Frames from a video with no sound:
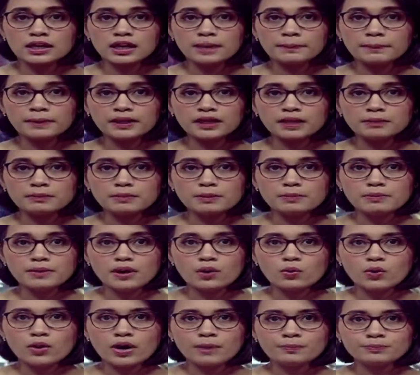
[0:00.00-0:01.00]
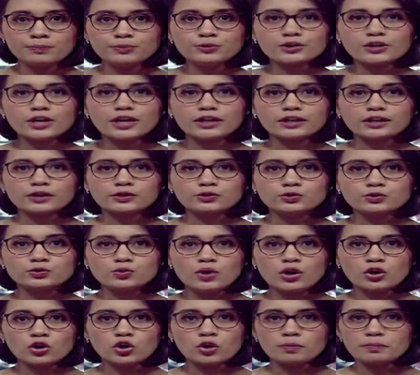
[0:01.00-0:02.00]
KPK membawa pulang
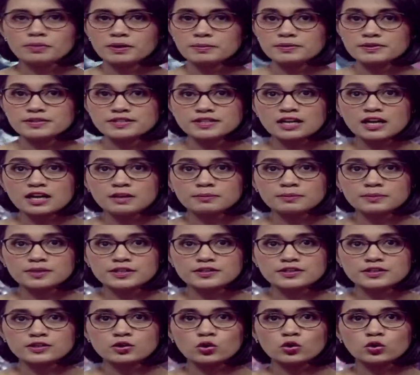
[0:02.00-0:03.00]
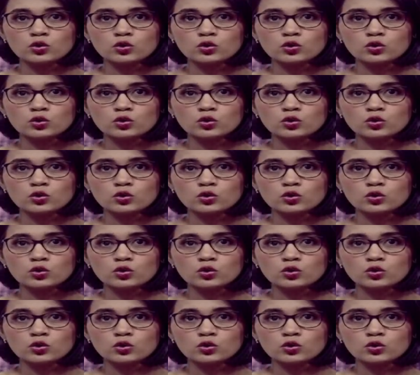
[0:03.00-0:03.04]
dua koper besar berisi